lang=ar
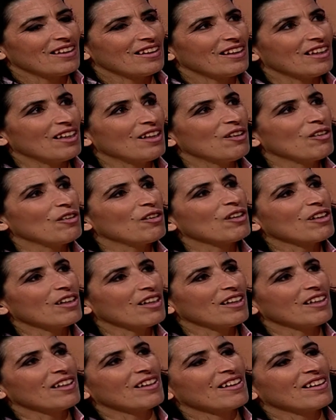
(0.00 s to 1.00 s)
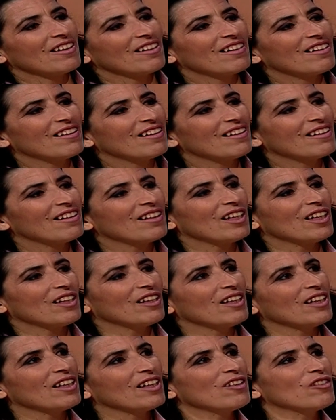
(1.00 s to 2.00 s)
تقهر غيري
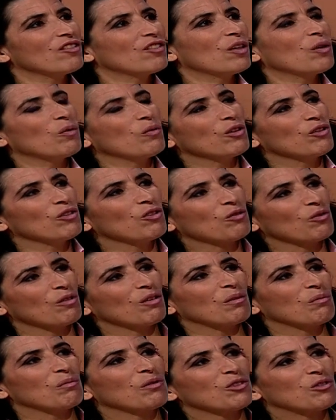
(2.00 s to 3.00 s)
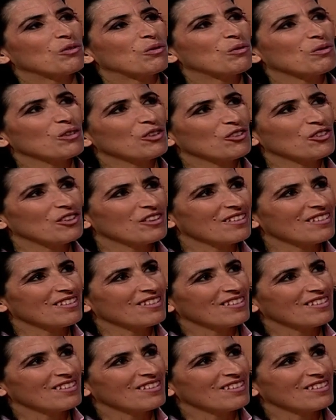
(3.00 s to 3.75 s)
لأن هي تزوجت وأنا ما تزوجت